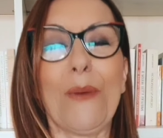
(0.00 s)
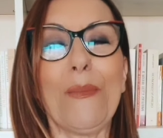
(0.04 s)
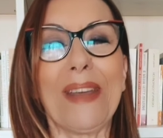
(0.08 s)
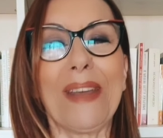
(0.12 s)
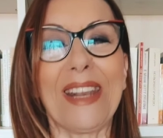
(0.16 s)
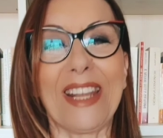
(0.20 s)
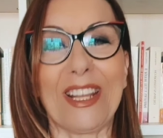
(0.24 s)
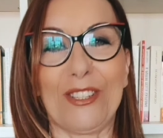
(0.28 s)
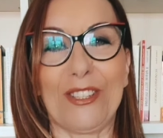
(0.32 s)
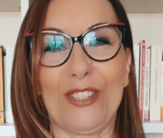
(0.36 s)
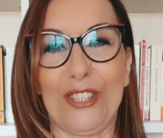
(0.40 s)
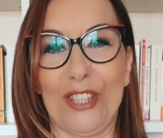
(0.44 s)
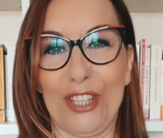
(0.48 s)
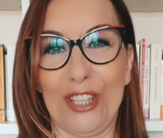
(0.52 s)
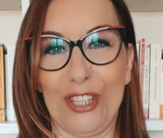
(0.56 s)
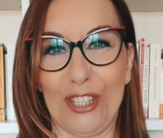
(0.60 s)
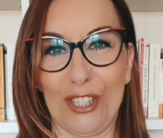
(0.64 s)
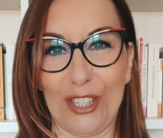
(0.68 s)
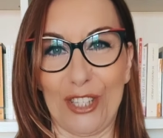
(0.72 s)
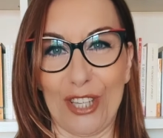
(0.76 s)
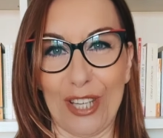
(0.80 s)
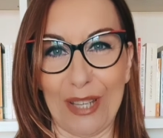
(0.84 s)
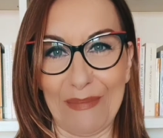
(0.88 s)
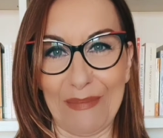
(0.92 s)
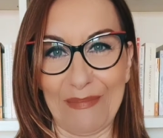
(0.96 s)
Come
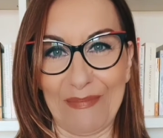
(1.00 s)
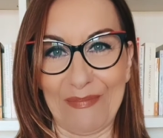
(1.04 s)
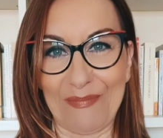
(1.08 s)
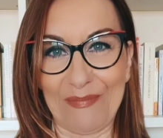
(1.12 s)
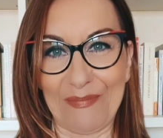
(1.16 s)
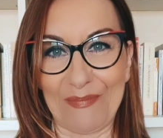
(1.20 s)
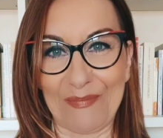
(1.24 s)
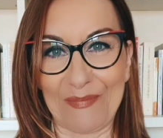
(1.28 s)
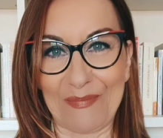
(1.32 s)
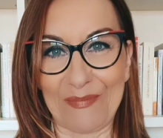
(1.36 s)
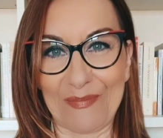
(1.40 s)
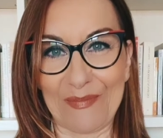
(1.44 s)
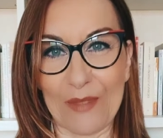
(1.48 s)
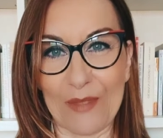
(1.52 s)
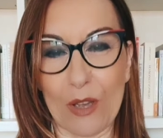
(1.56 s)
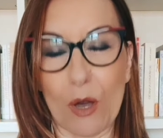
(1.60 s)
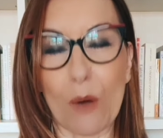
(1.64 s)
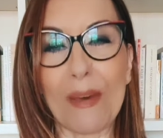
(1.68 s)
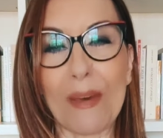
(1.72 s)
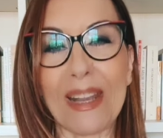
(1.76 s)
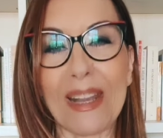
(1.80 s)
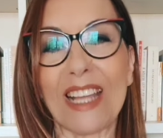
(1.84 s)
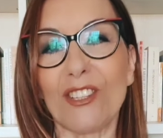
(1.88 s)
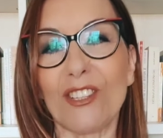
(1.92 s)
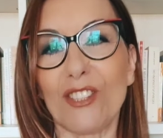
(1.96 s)
reagisci?
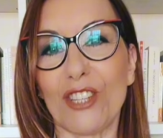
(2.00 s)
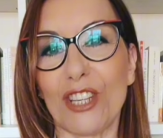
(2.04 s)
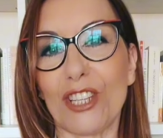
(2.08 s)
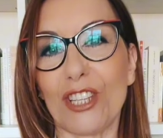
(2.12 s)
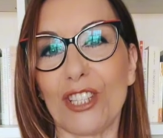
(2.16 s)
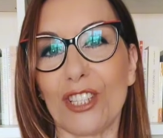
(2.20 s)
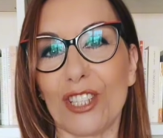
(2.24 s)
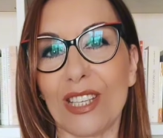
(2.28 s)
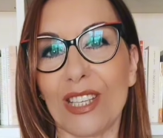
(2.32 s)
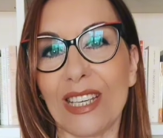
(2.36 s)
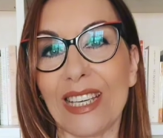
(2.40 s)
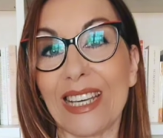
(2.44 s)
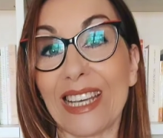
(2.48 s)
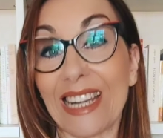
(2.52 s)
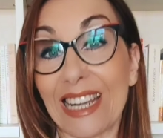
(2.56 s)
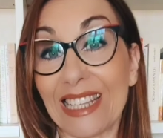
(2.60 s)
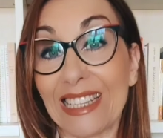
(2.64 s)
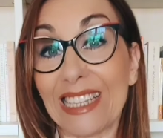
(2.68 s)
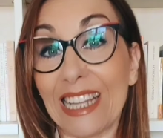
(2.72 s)
Come reagisci